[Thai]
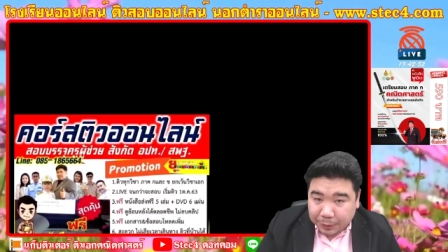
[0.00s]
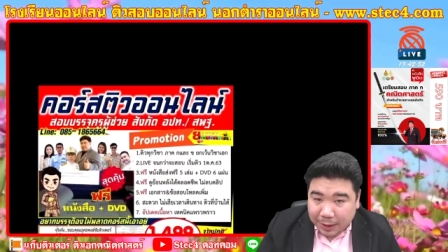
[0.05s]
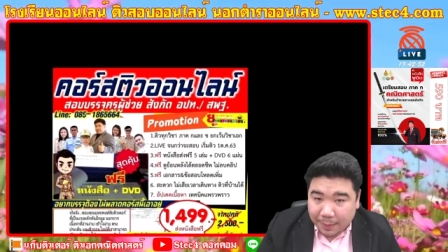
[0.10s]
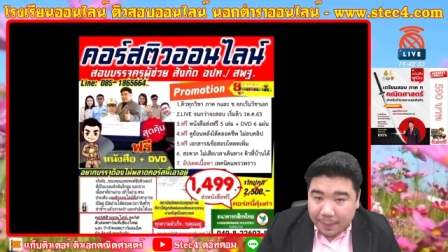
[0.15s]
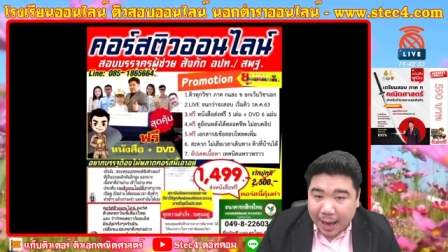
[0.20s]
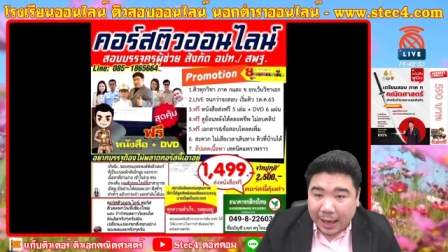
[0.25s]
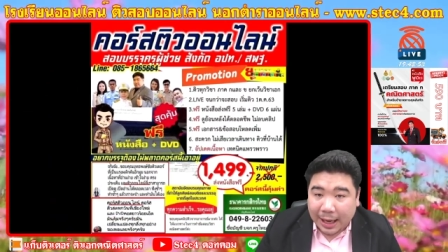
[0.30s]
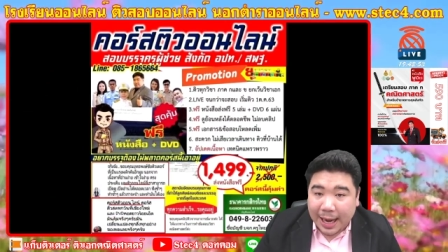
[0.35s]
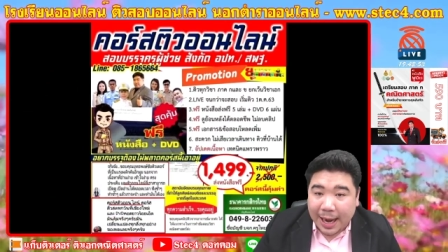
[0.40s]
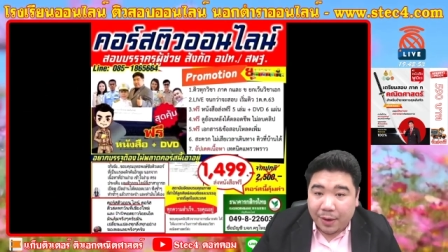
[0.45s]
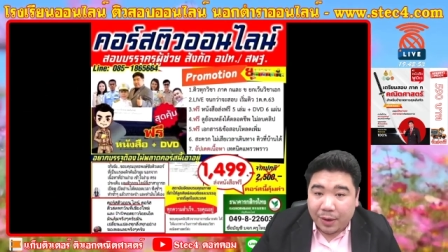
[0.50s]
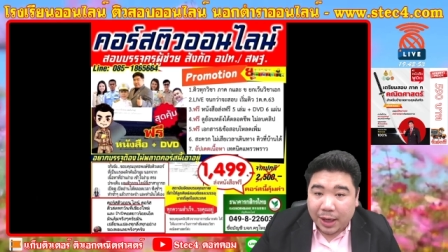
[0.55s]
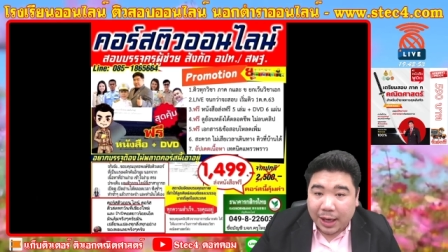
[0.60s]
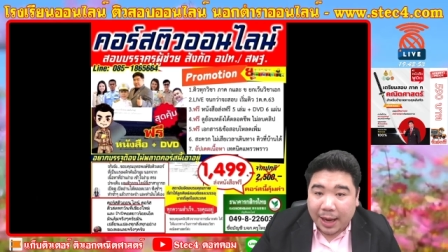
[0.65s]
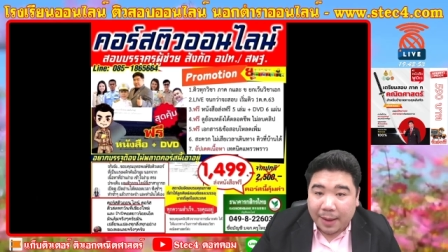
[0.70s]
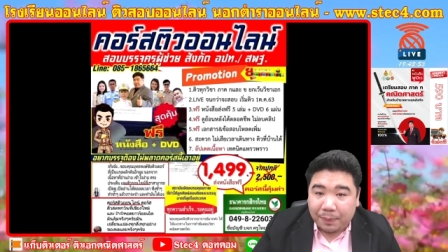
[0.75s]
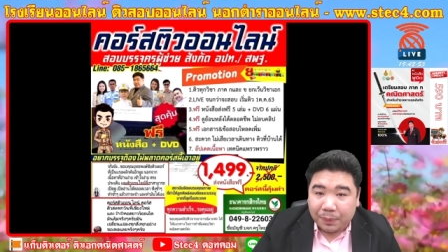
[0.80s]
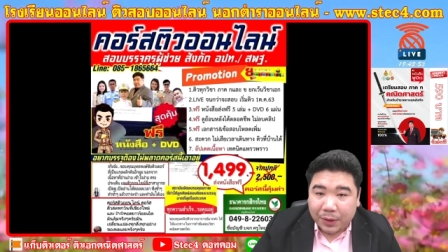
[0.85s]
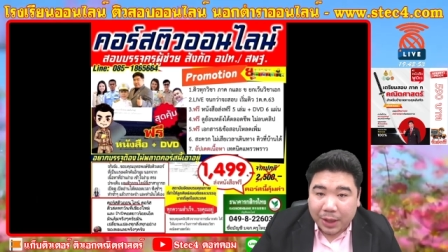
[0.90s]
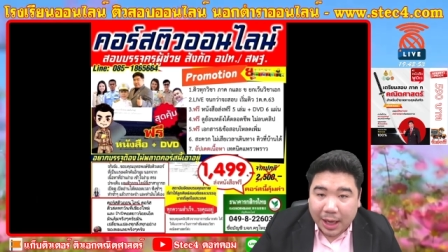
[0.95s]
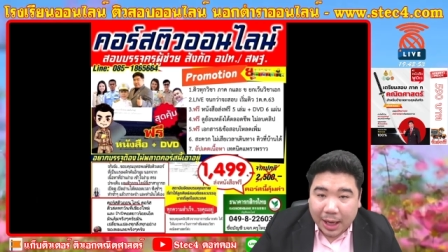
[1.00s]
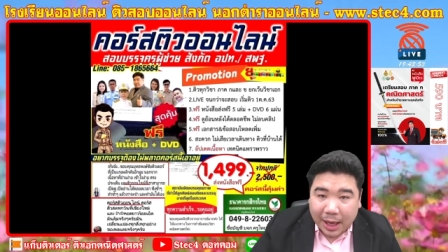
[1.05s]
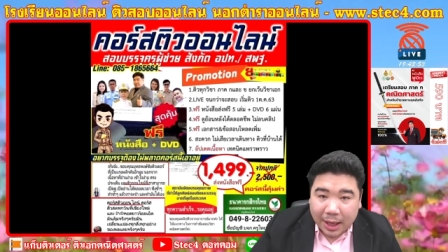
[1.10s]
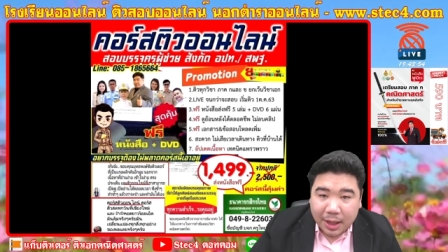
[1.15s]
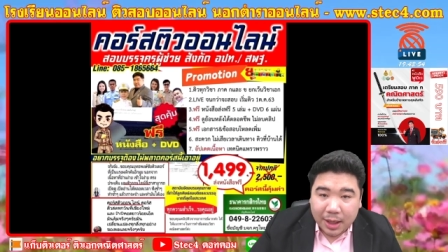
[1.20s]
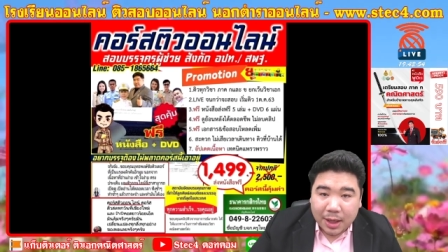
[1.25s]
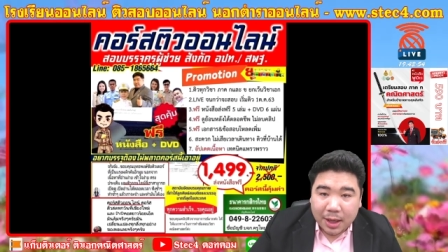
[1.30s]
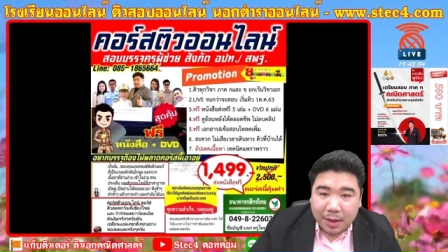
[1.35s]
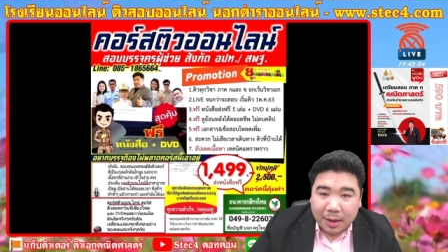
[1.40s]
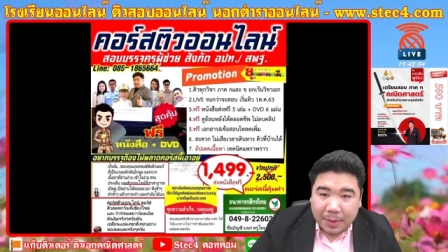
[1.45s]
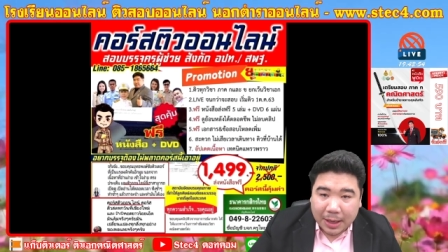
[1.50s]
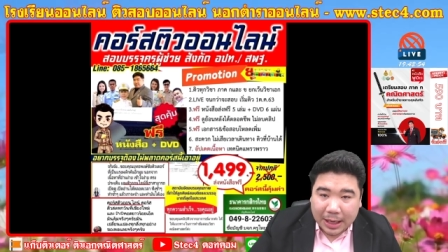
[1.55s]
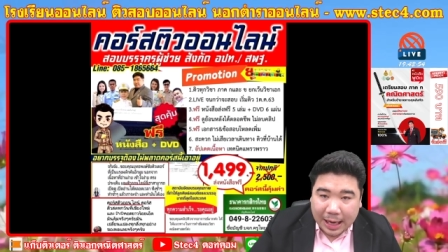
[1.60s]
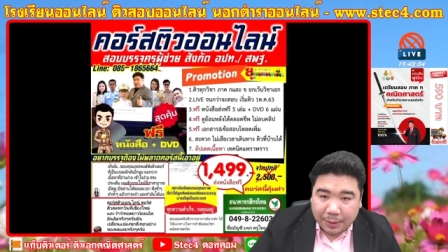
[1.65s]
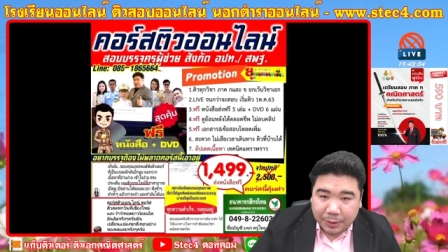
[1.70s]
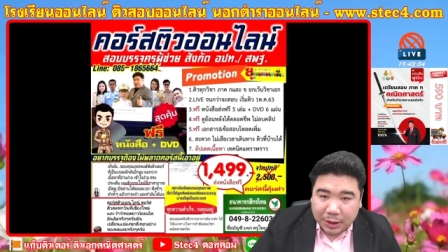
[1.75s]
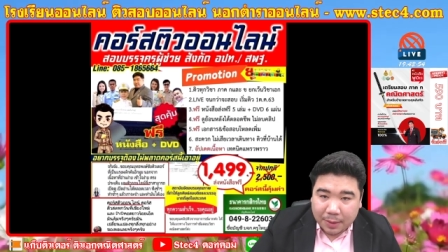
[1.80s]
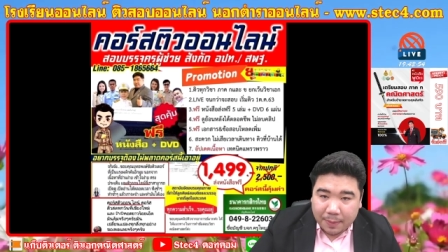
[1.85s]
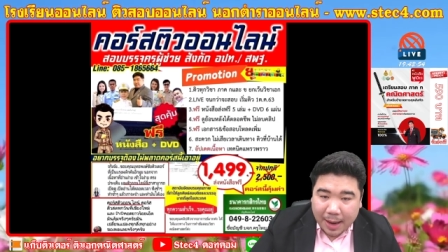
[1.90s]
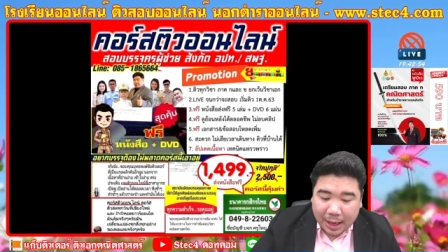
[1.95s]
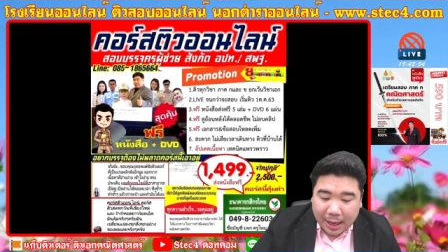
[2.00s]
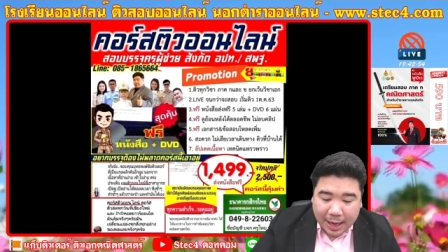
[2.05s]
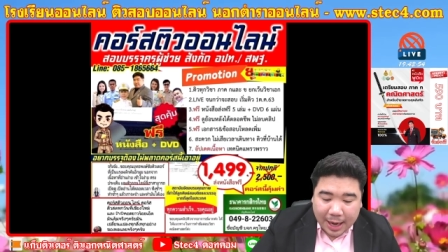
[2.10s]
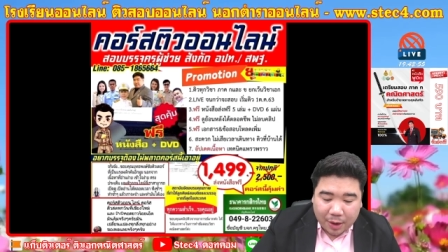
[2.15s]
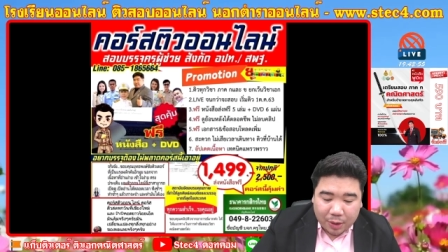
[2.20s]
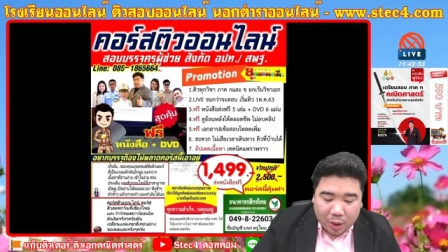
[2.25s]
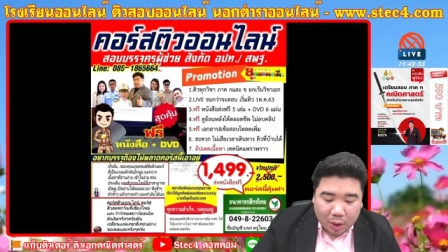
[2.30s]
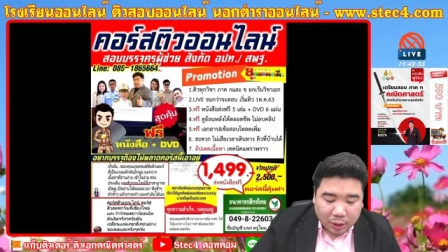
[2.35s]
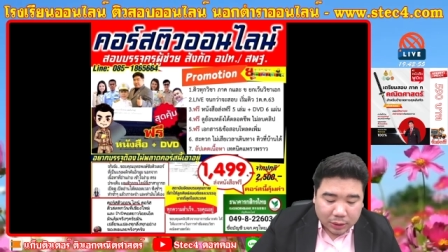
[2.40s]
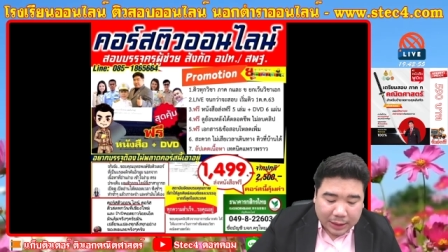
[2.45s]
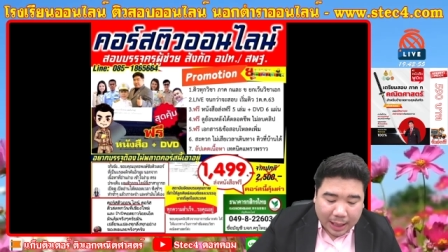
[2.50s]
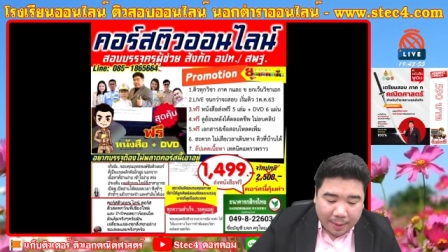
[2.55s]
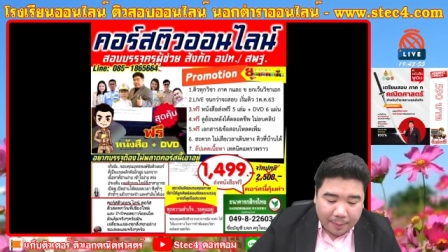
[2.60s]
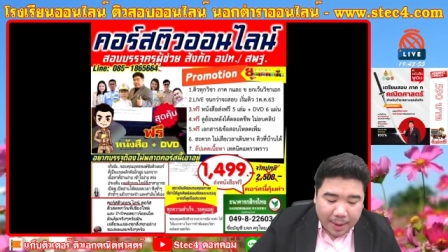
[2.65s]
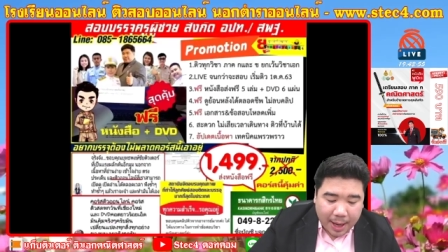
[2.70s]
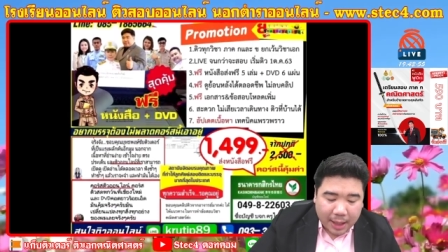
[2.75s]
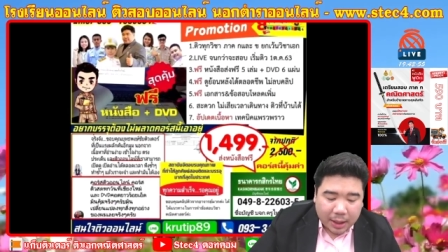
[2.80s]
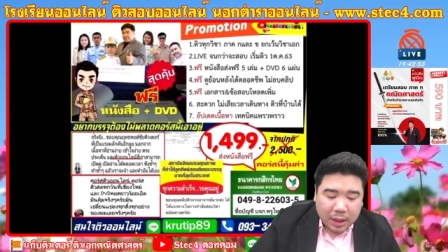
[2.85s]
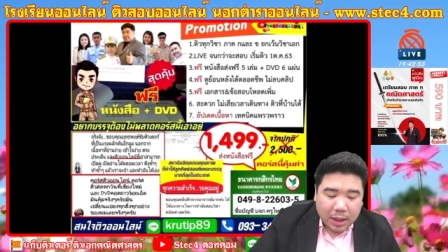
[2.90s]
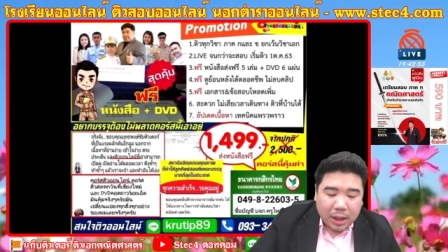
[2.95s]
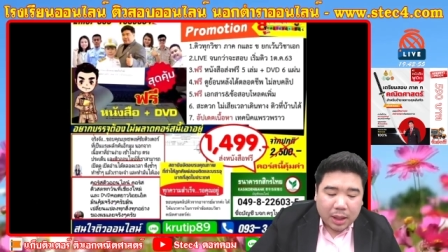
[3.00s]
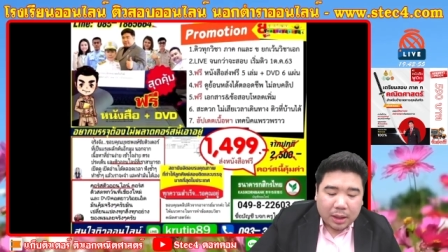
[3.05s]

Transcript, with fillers: สมัครแล้วนะครับนะเปิดรับสมัครแล้วน้องสามารถ